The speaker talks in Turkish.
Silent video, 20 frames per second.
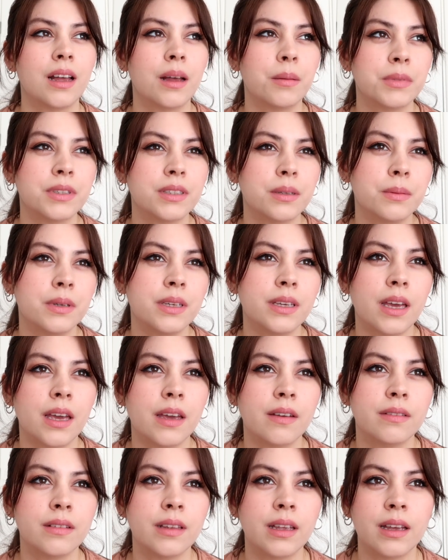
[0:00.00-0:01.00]
Ama tabii ki
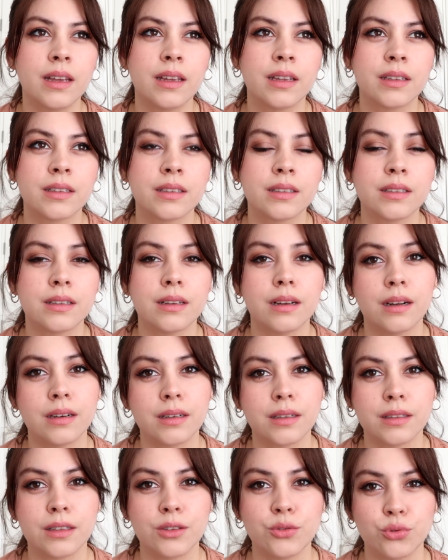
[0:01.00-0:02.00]
evde
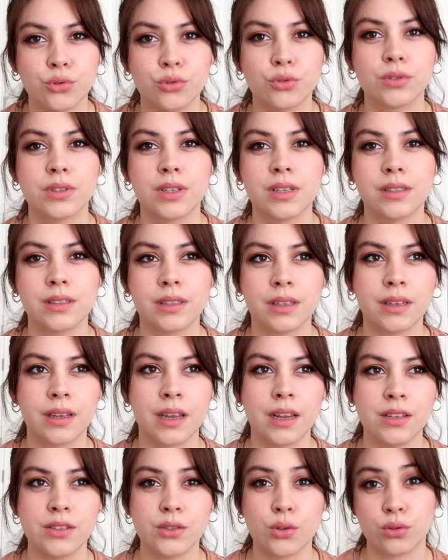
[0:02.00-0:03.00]
arkadan çocuk sesleri
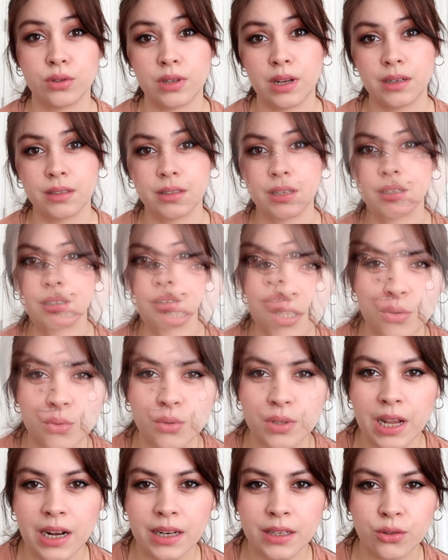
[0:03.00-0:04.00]
gelince özellikle Başta Kıvanç.
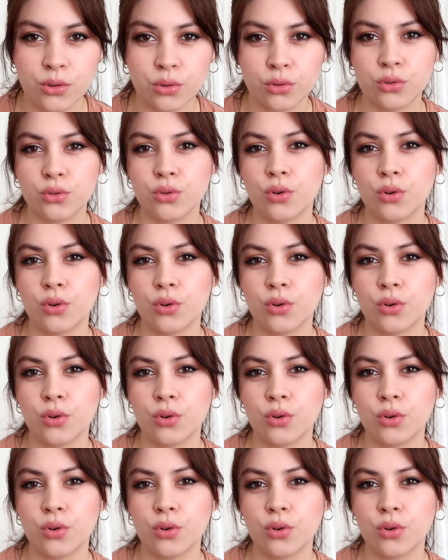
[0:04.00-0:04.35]
güzel gidiyordu.